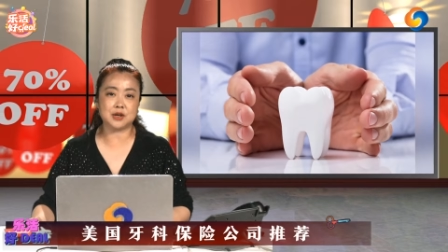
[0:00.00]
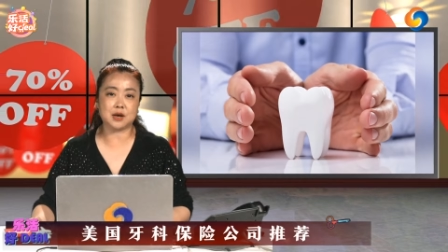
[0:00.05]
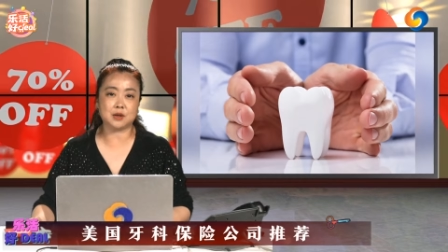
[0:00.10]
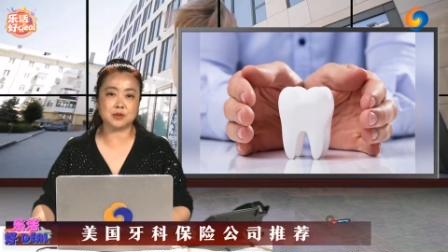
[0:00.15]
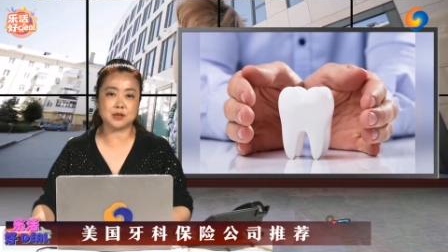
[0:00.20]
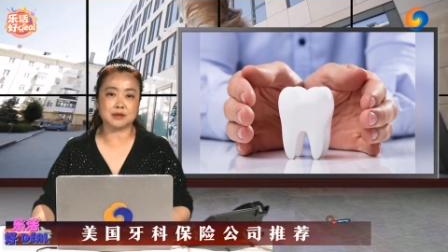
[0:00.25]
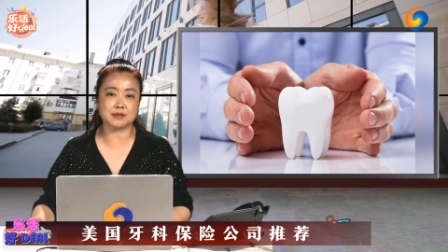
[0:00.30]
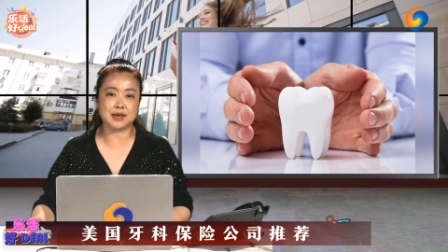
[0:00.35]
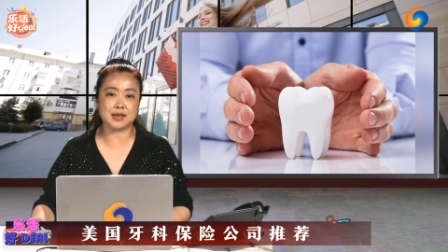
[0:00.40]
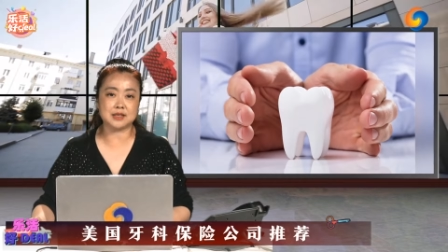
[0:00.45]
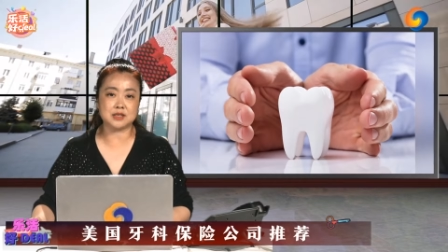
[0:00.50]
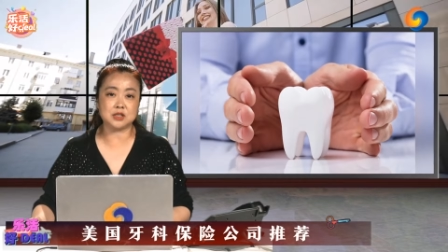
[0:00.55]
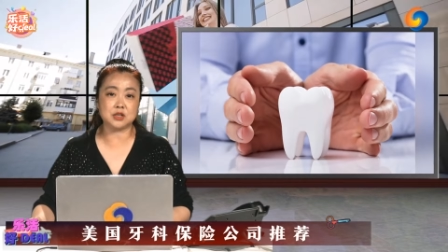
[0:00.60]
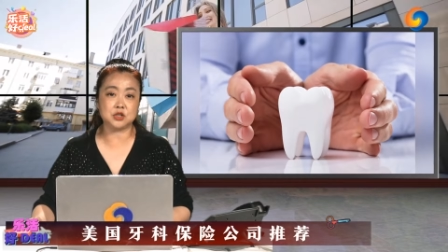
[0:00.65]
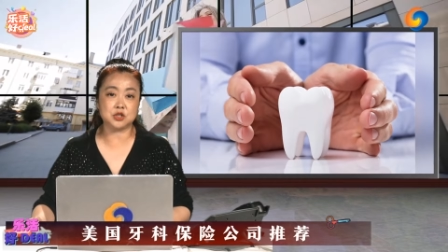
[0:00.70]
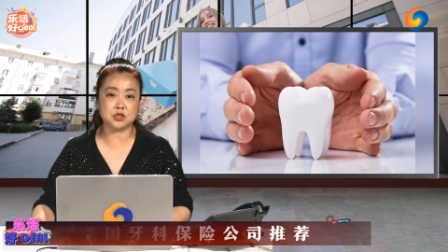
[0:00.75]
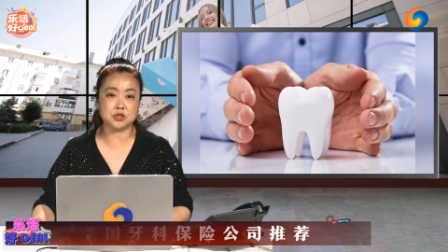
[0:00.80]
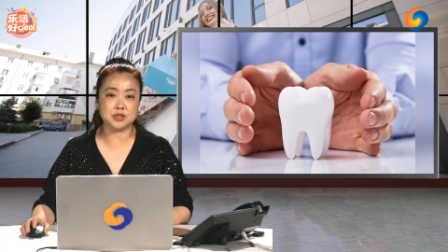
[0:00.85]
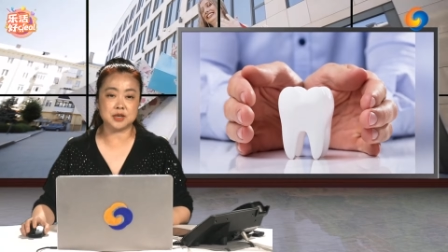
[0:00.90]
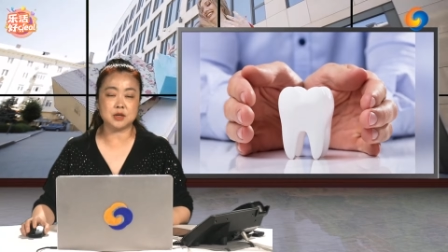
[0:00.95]
等待期的
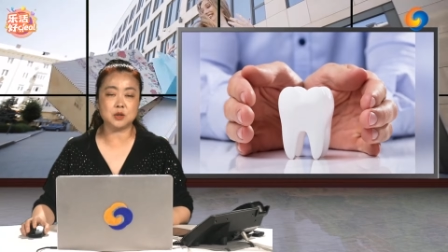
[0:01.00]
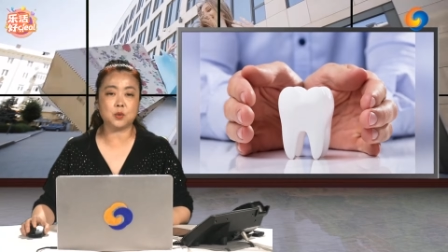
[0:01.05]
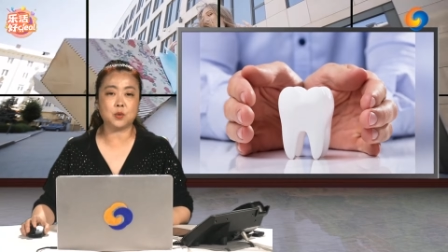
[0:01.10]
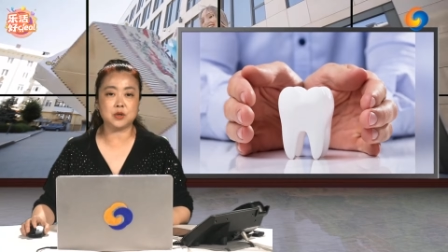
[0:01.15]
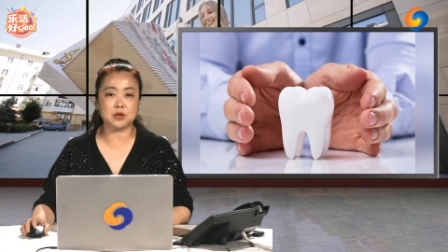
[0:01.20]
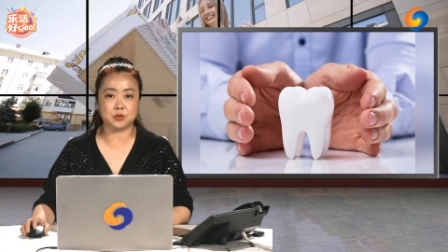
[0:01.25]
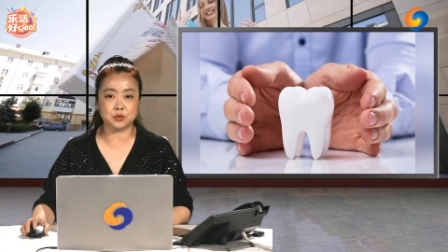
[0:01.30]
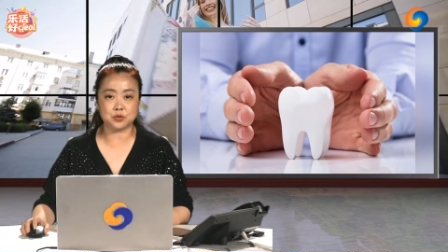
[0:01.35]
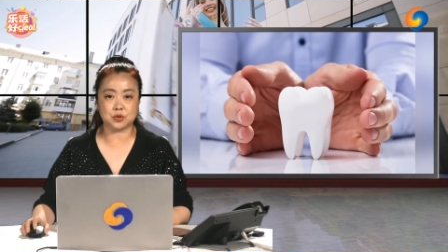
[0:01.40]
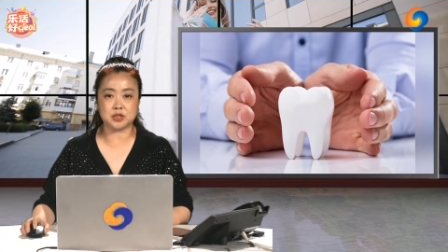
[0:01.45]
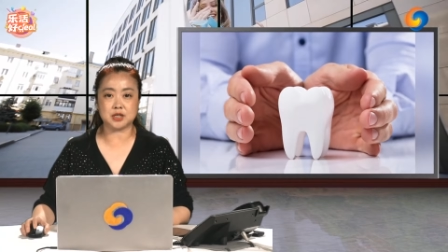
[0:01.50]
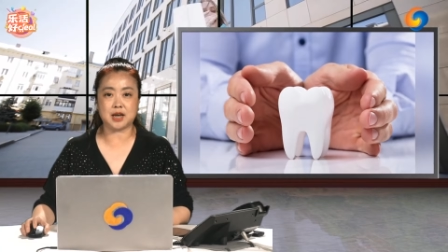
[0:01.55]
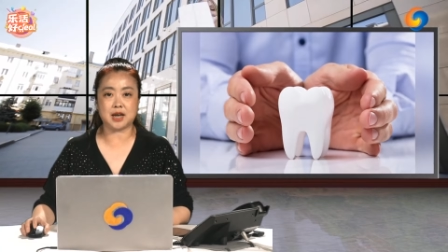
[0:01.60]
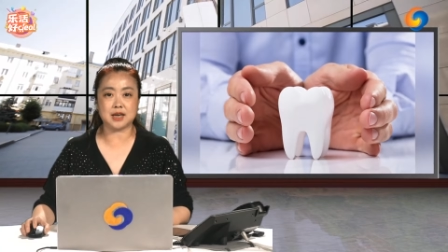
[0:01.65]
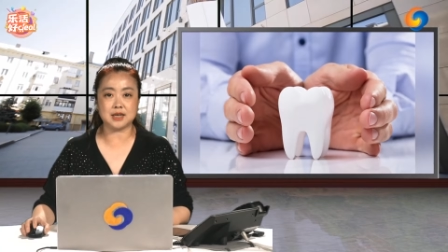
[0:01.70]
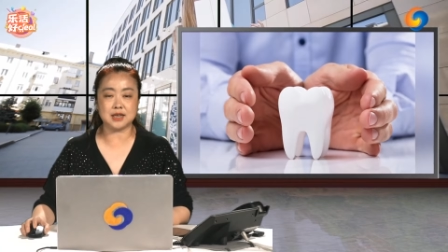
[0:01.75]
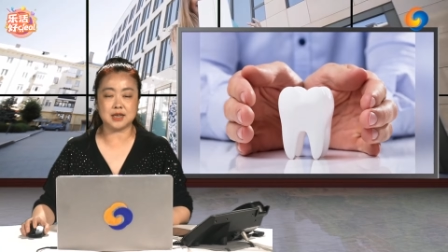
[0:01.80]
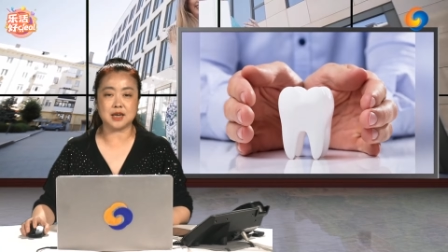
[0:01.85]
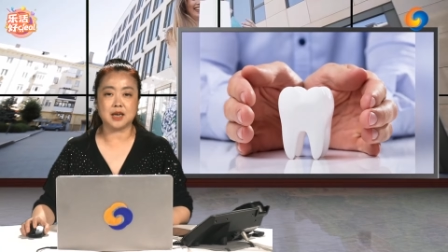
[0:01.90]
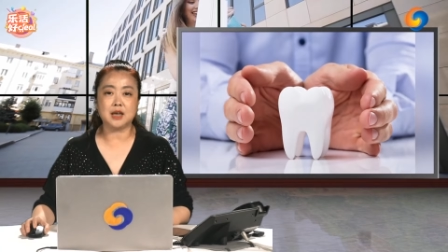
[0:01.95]
时间会有所差
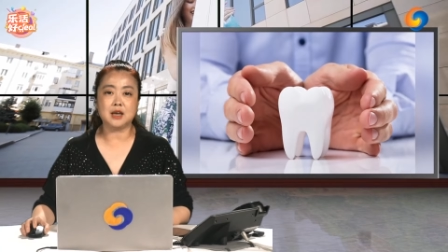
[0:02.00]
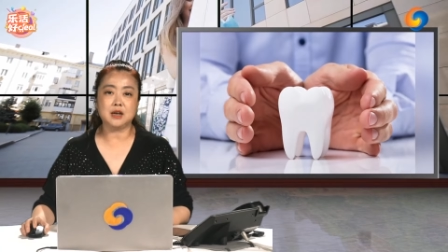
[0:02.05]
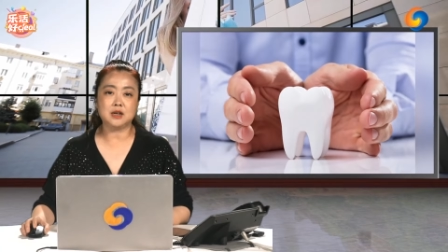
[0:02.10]
异，